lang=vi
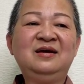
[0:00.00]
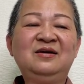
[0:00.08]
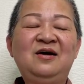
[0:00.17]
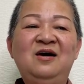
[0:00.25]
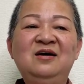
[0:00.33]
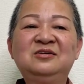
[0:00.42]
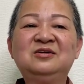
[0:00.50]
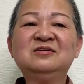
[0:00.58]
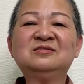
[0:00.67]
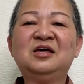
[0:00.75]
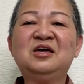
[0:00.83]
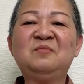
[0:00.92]
nó
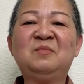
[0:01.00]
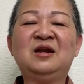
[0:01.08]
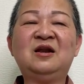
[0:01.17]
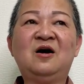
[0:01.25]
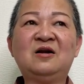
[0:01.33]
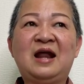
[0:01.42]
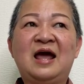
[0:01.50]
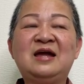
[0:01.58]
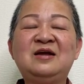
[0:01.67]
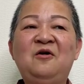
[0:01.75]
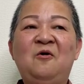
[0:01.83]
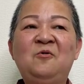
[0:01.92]
trước tiên mình lo
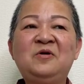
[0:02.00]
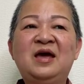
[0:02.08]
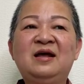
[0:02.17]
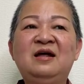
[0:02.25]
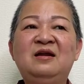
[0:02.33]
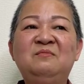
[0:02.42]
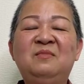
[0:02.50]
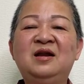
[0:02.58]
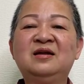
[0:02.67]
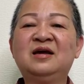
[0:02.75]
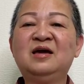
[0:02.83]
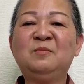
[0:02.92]
đầy đủ gia đình
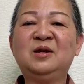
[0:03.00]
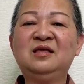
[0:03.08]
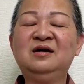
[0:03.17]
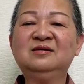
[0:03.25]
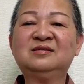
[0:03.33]
mình khi mình dư